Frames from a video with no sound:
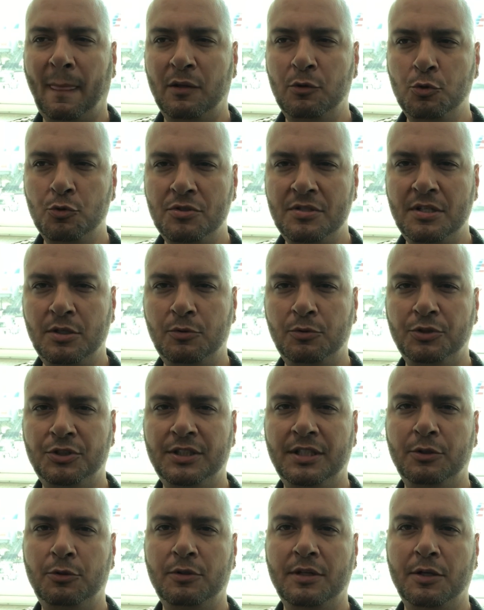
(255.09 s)
no
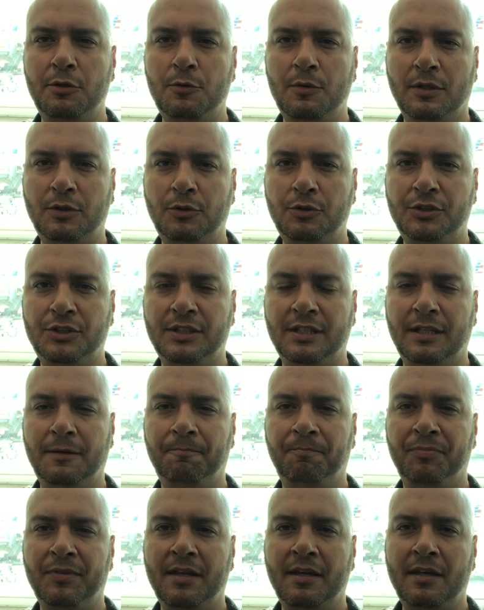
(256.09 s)
5G do que no 4G.
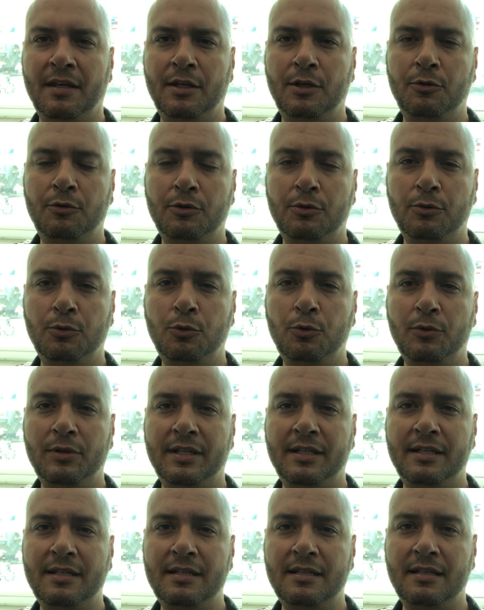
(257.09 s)
E no
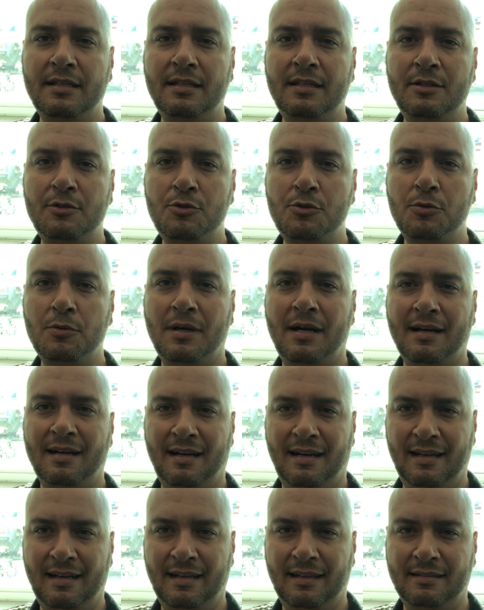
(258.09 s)
que isso
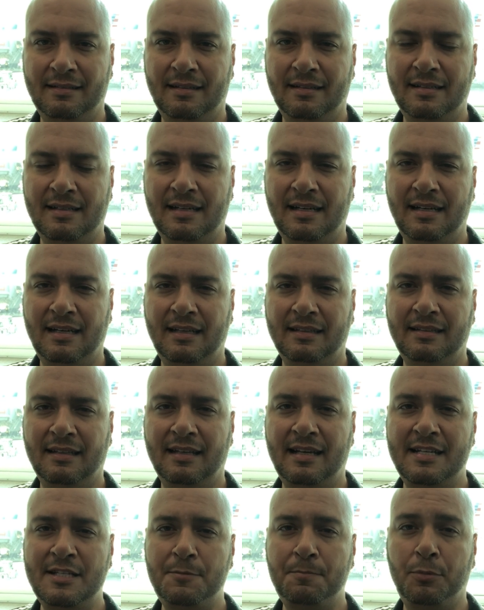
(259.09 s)
acarreta? Acarreta
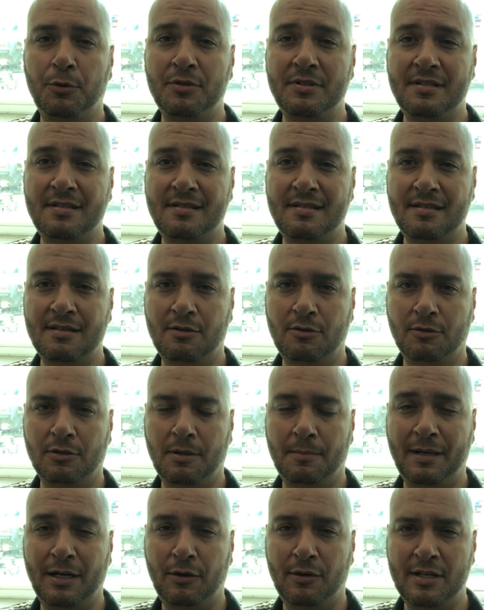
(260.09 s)
na exposição,
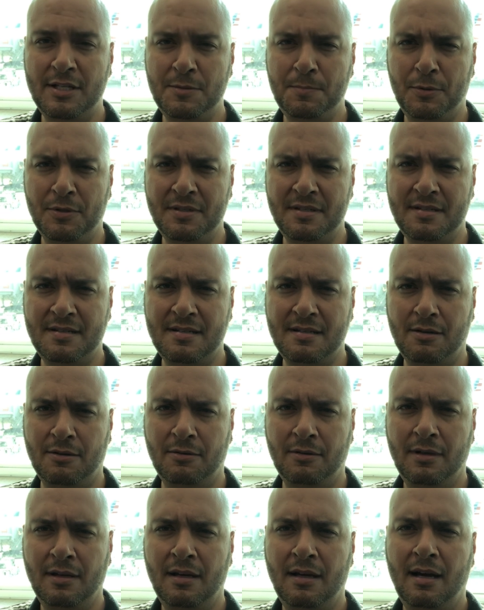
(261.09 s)
na maior
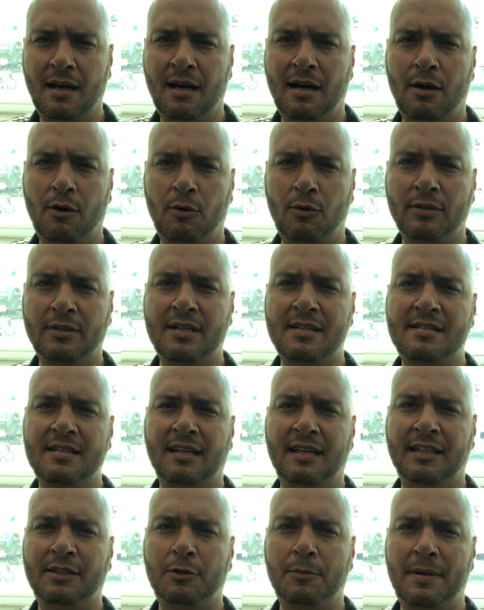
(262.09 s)
exposição a ondas
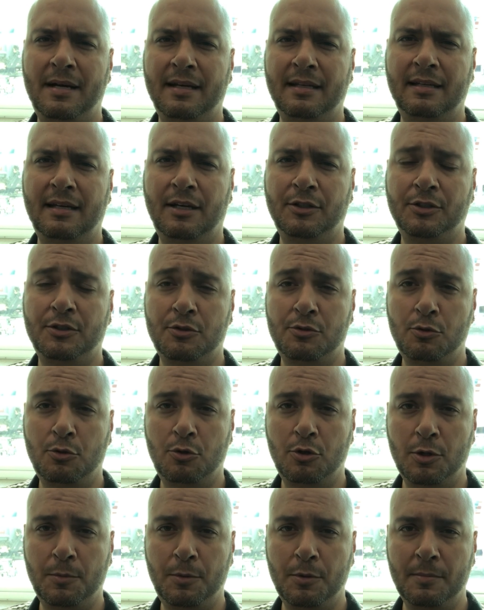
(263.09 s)
eletromagnéticas do
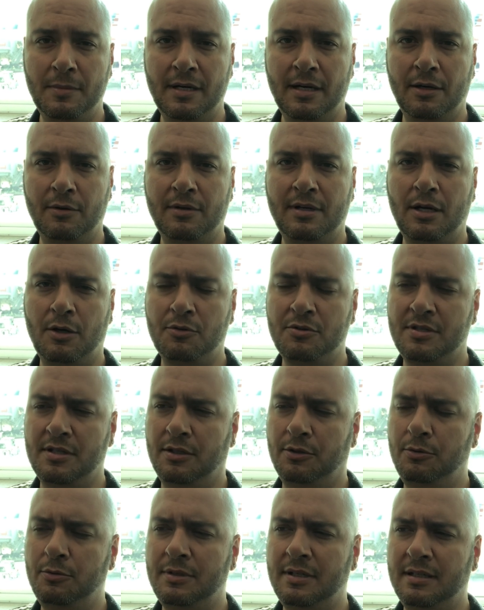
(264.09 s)
corpo humano,
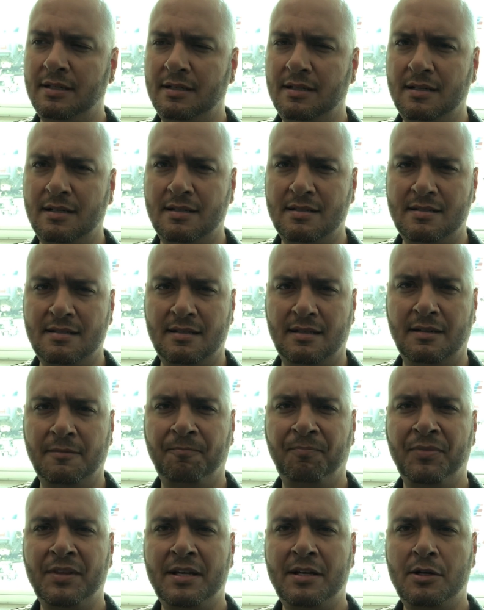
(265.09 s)
causando câncer,
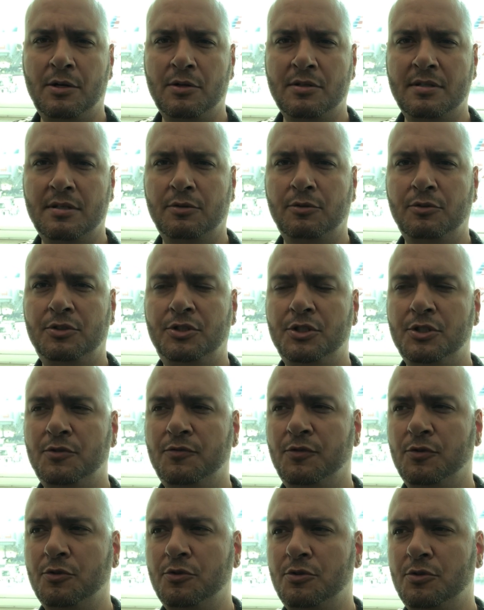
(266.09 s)
causando
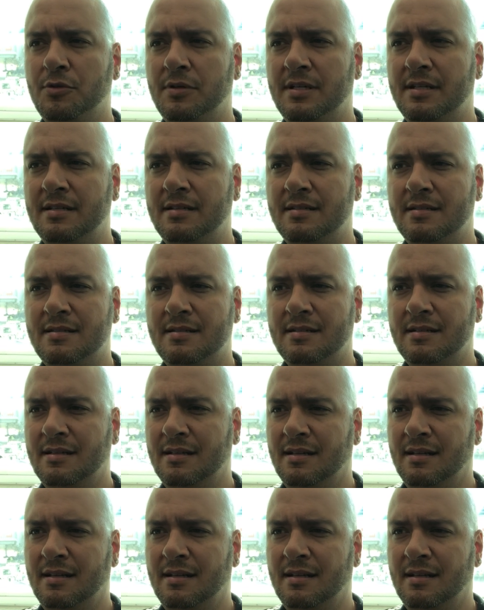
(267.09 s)
disfunções